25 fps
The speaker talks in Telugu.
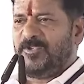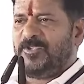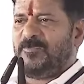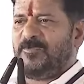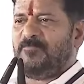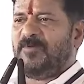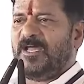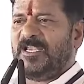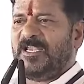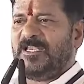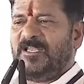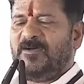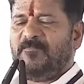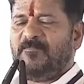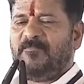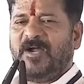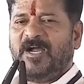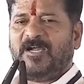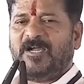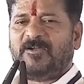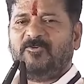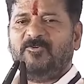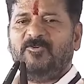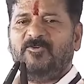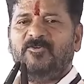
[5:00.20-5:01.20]
పోయి మళ్ళా
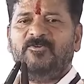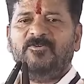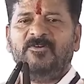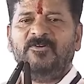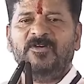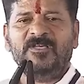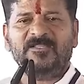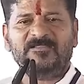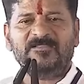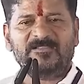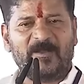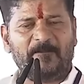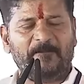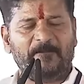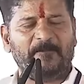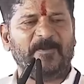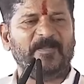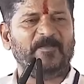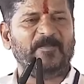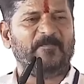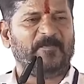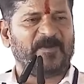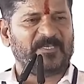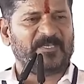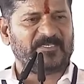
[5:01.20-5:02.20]
మాకు
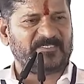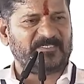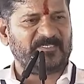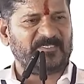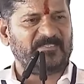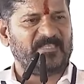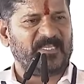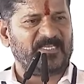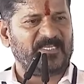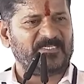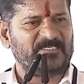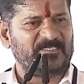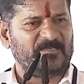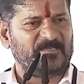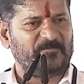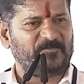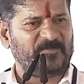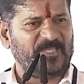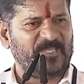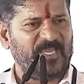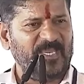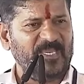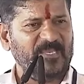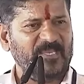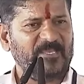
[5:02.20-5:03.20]
తప్పని పరిస్థితి అని
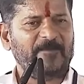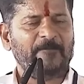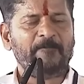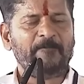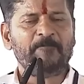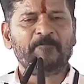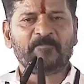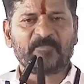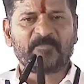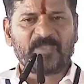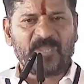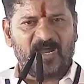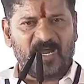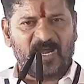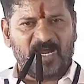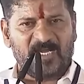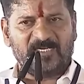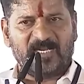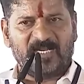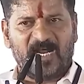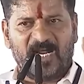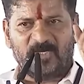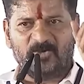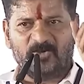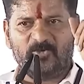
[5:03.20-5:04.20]
చెప్తే
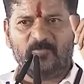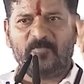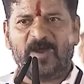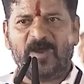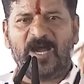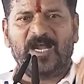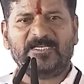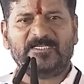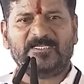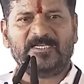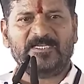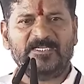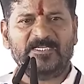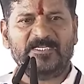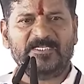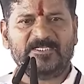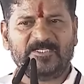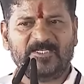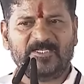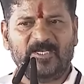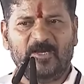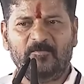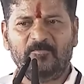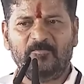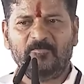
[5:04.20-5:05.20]
ఆనాడు మాట
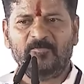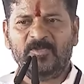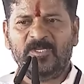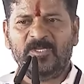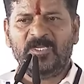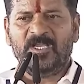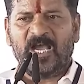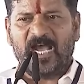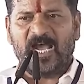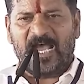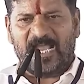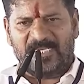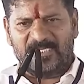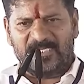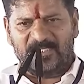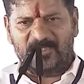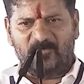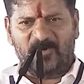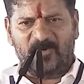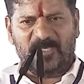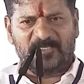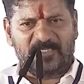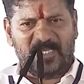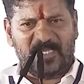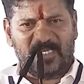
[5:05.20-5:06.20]
ఇచ్చినాం ఐదు
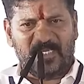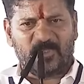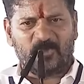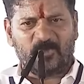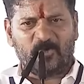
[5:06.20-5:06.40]
వందల